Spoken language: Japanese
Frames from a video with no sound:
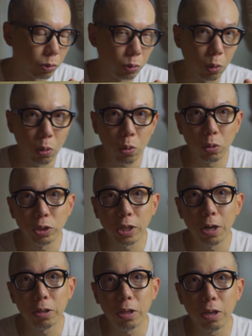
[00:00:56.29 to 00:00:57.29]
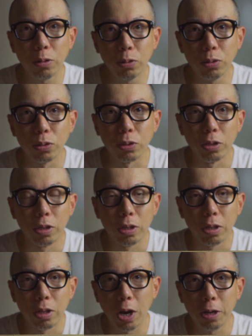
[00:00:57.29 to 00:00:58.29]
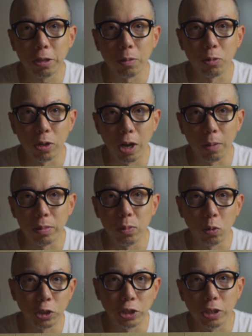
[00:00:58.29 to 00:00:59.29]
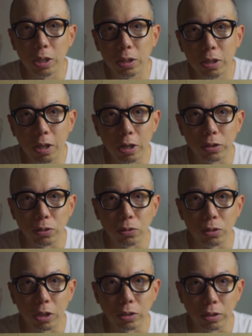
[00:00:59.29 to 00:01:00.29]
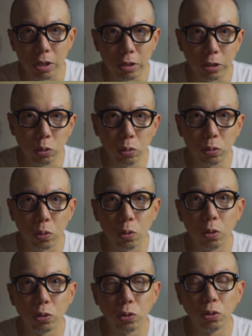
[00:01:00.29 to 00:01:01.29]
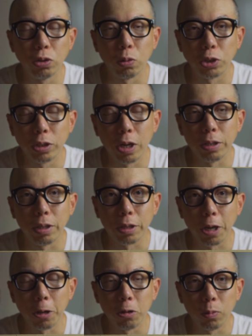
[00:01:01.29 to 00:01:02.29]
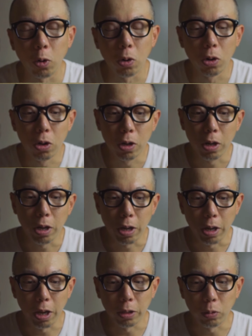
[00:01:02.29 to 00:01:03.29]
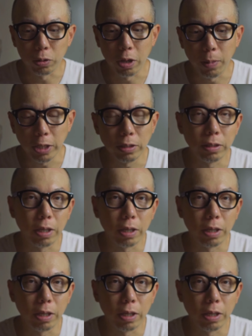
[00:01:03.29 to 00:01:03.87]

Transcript: 同梱されているアイテムが微妙に違っていたりするんですね。で、ちょっとその注意をしたいんだけれども、えー、っとね、まず